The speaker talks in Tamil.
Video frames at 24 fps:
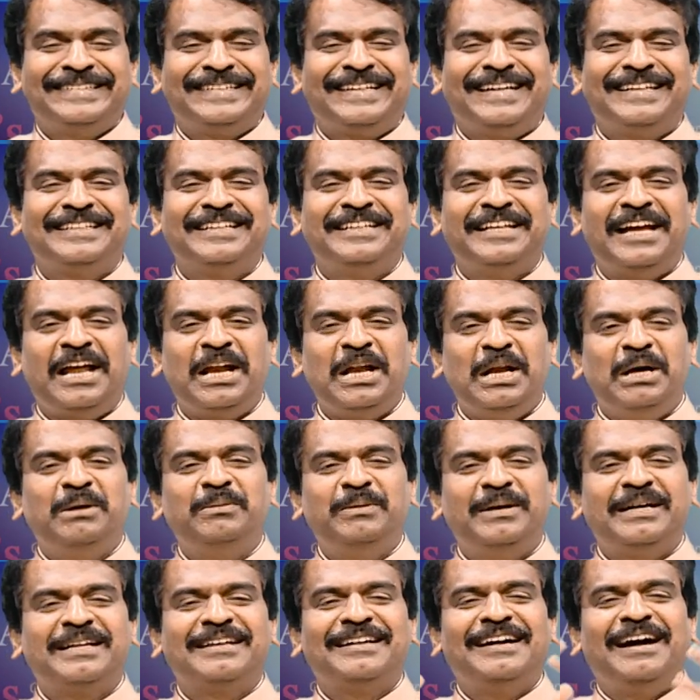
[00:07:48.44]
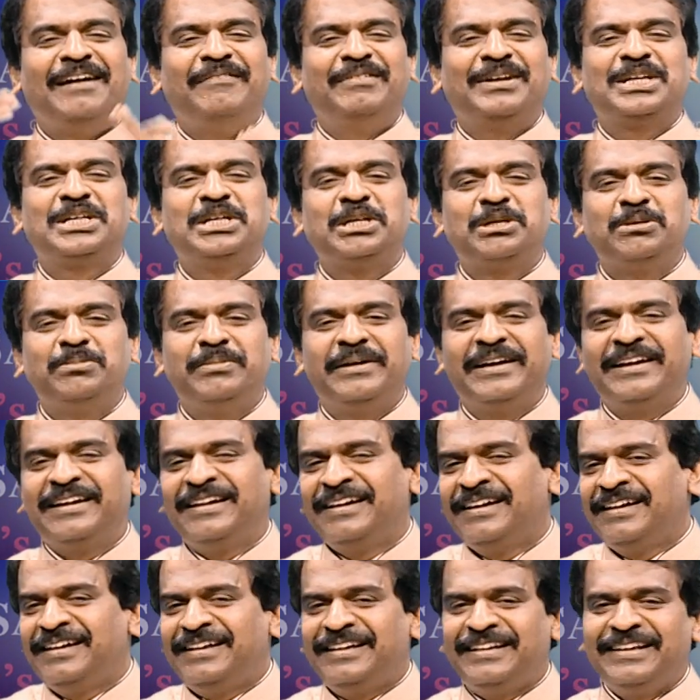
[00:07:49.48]
கத்த நல்லவர் அவர் கிருபை
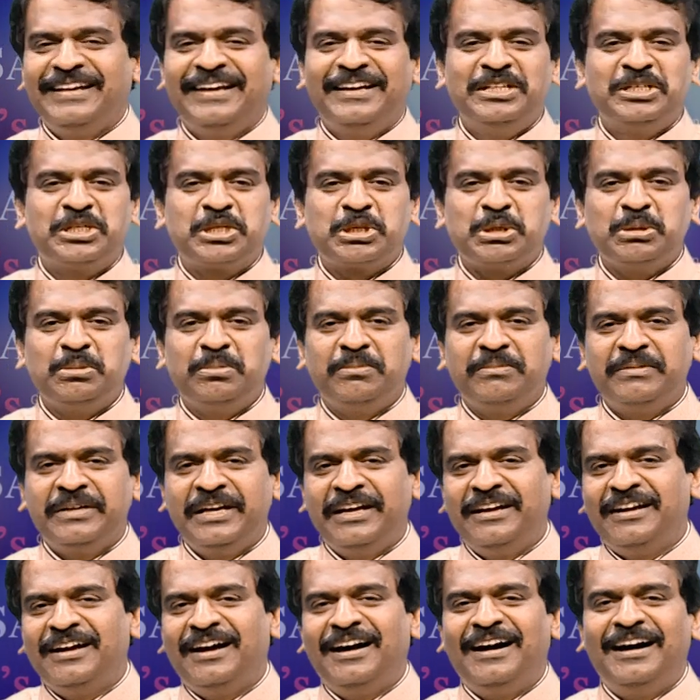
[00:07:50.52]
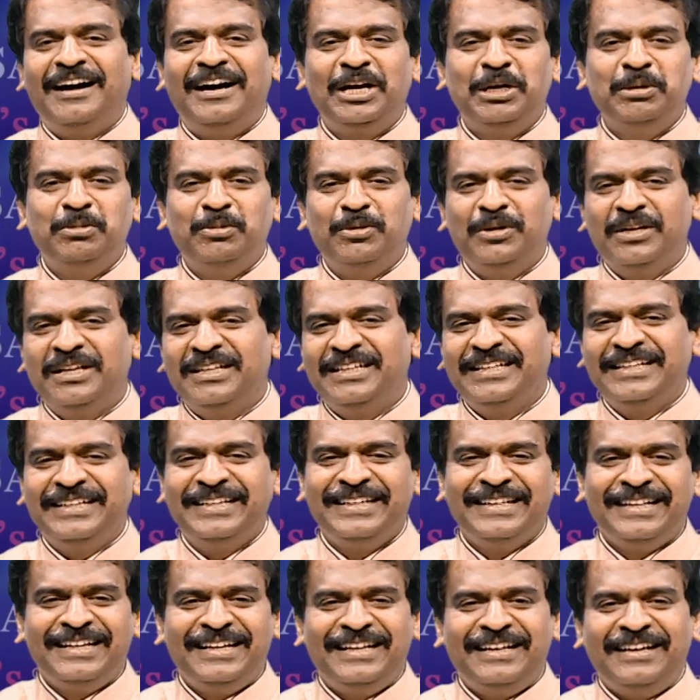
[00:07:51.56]
என்றும் என்னாலும் உள்ளது
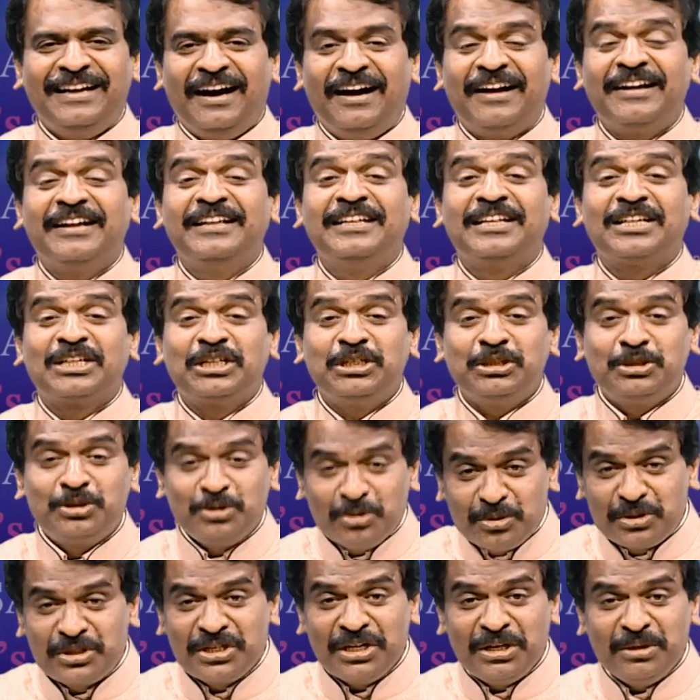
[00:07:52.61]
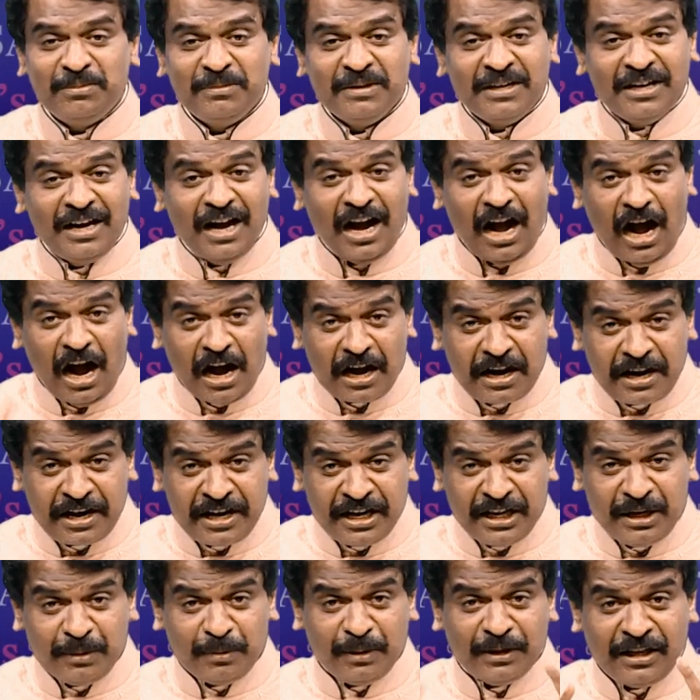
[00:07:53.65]
நான் அதற்கு சுற்றிலும்
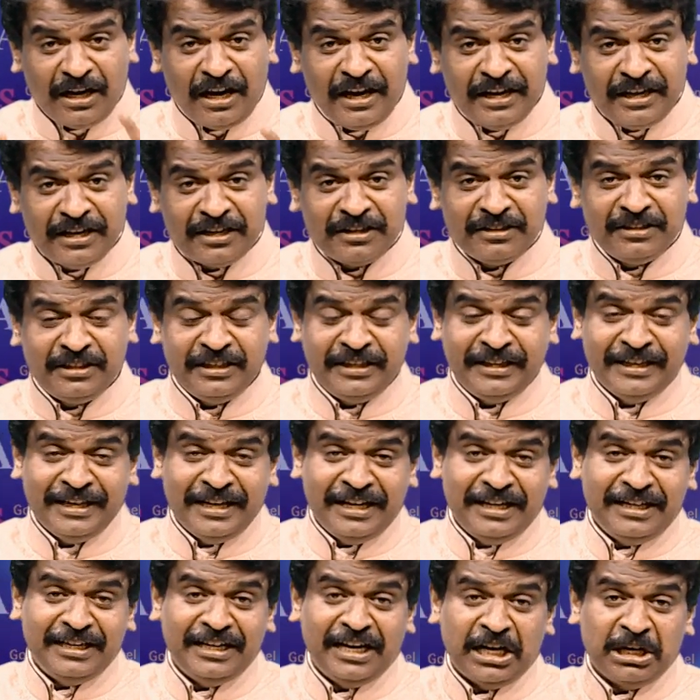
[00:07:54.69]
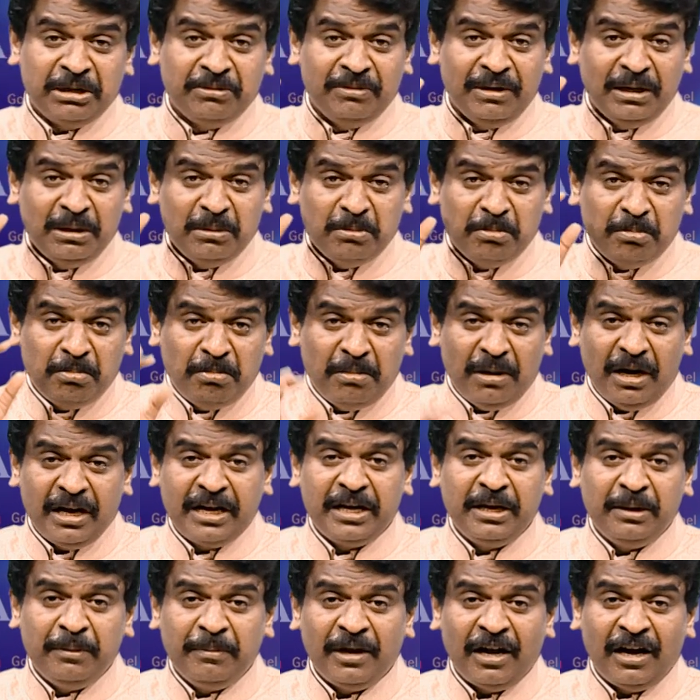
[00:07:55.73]
அக்கினி மதிலாக இருந்து நடுவில்
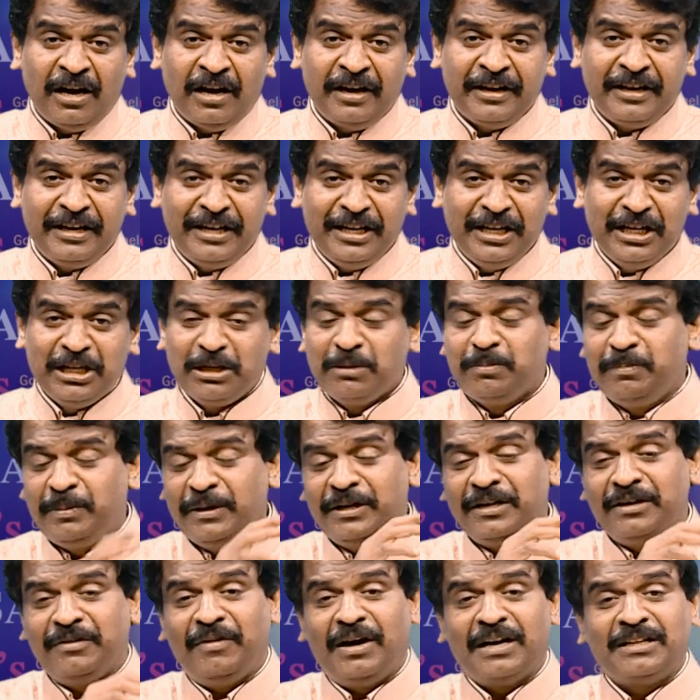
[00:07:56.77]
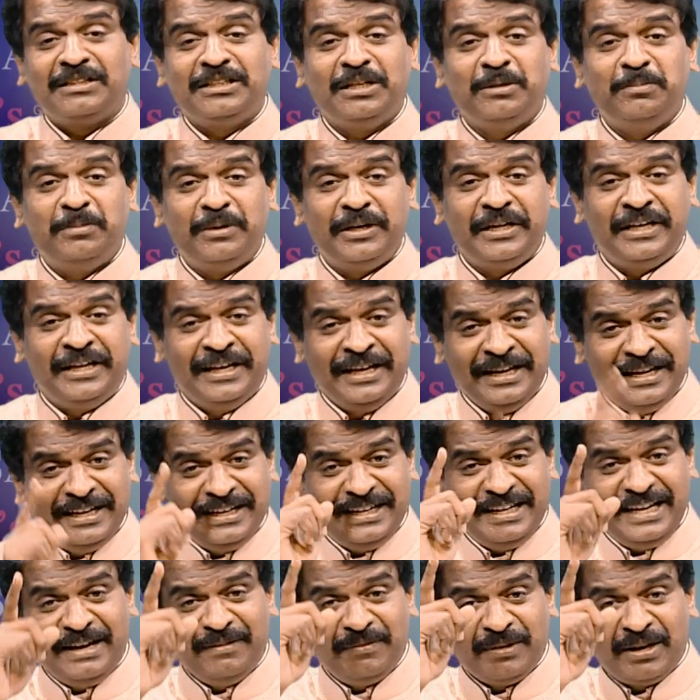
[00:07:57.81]
மகிமையாய் இருப்பேன் என்ற வார்த்தையின்படி
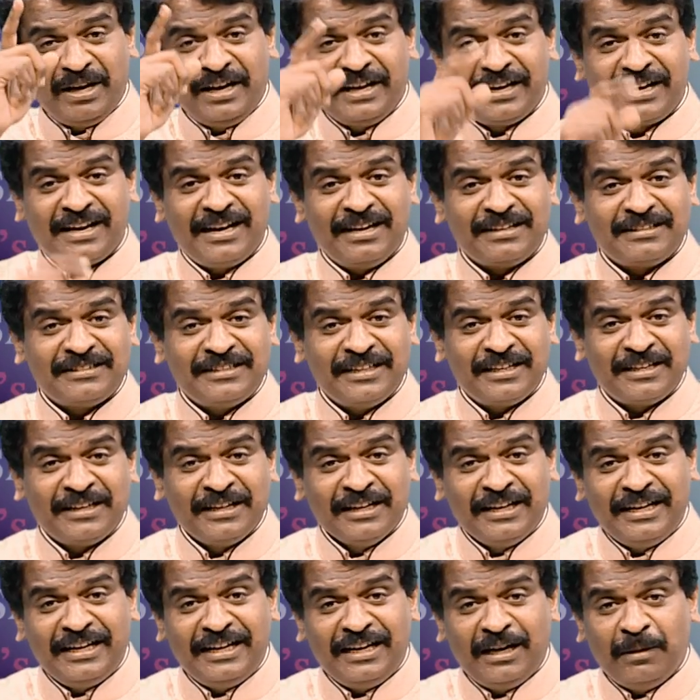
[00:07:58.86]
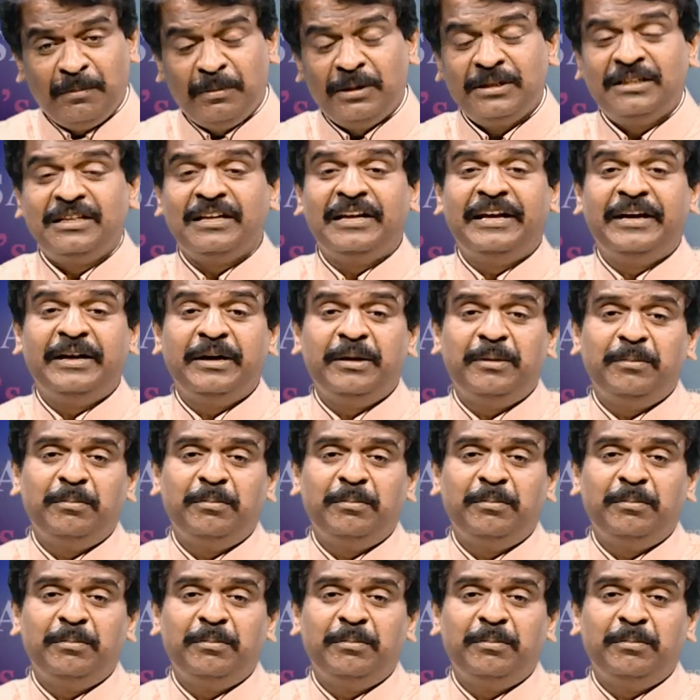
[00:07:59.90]
தேவனாய் கர்த்தர் நம்மத்திலே